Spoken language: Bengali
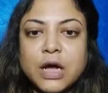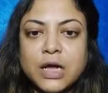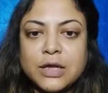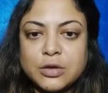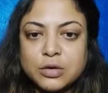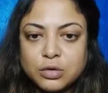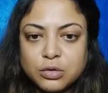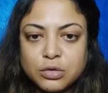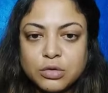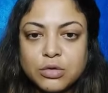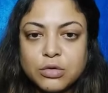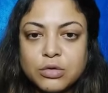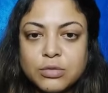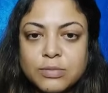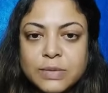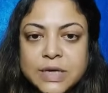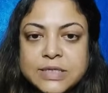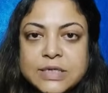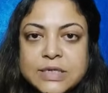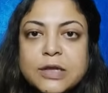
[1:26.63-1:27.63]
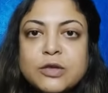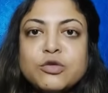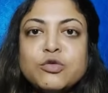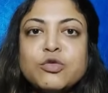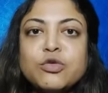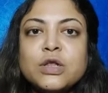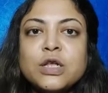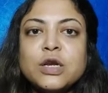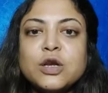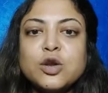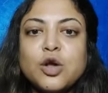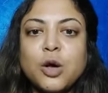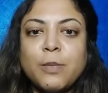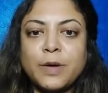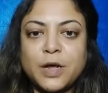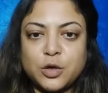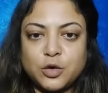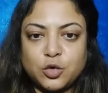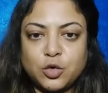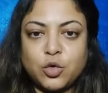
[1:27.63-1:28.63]
আন্দোলন বা ছাত্রদের
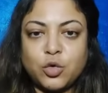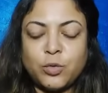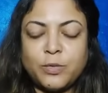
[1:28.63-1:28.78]
নবান্ন